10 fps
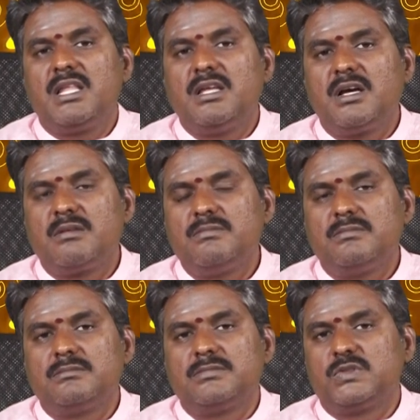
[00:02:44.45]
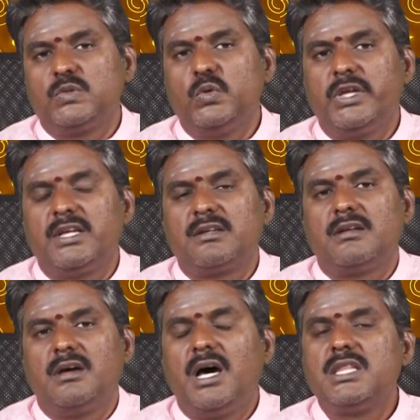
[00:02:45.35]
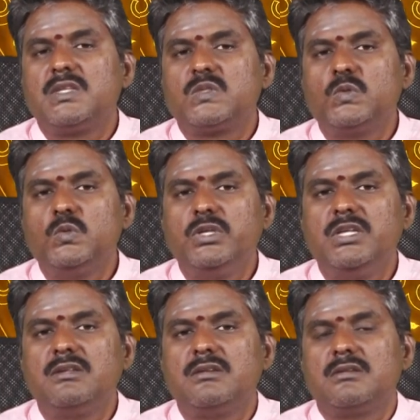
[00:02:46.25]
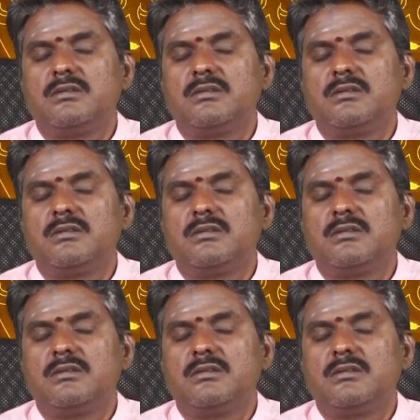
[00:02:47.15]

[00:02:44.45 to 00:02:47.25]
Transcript: ஆதாரம் சூரியன் அந்த சூரியன்